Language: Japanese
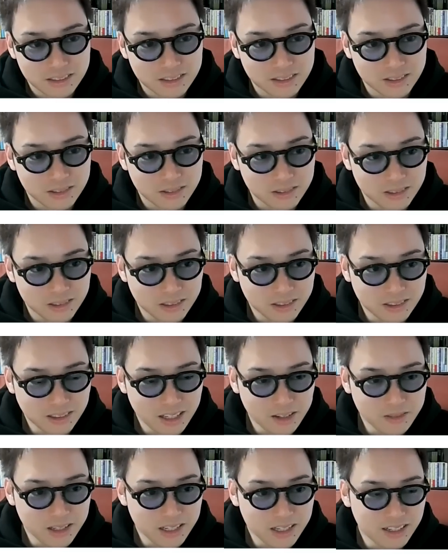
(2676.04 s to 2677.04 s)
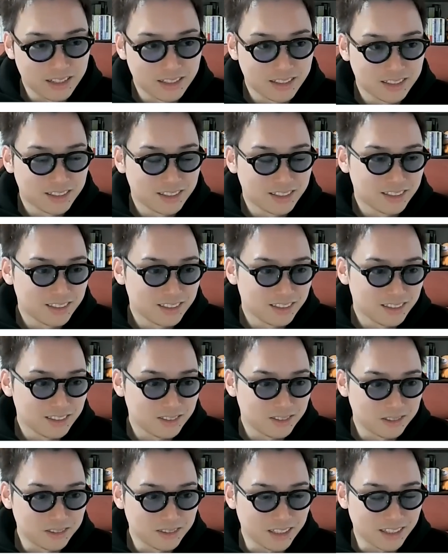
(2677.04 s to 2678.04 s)
それは、
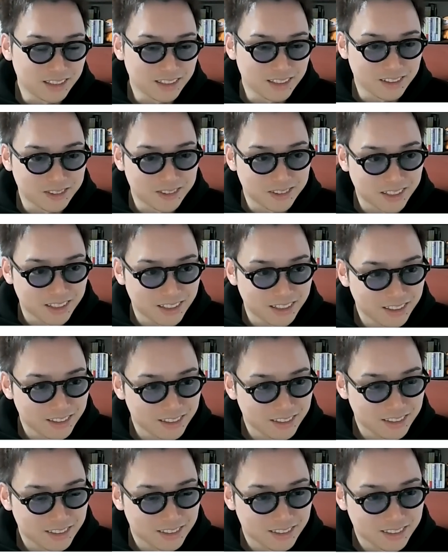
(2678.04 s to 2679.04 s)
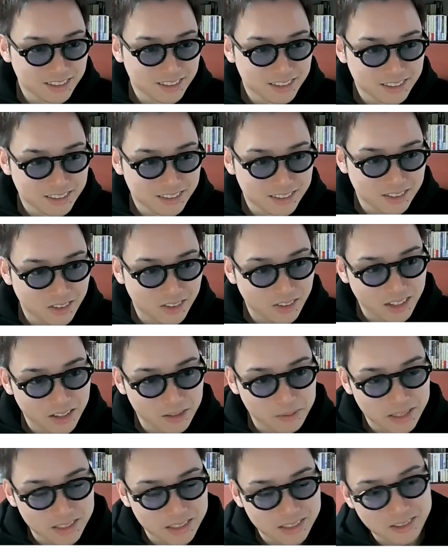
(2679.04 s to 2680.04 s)
どうなんだろうか。それ
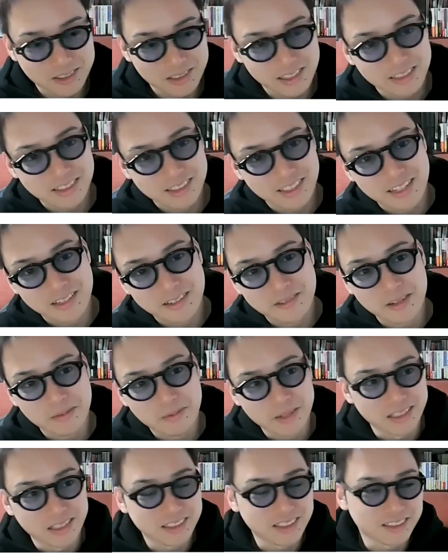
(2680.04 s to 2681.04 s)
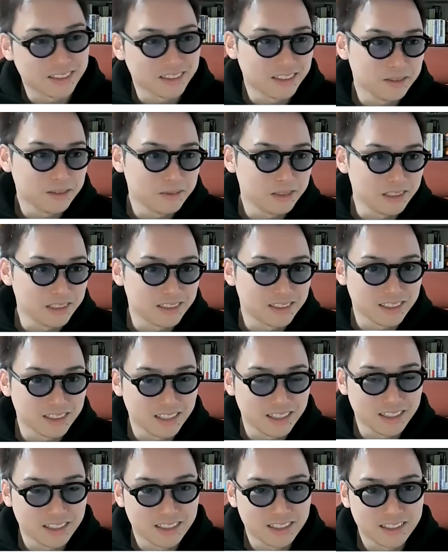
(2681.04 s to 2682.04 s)
で賠償金請求はまあさすがに無理で
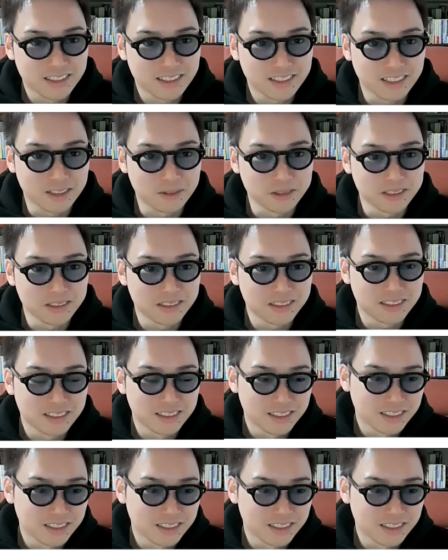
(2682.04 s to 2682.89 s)
すね。多分。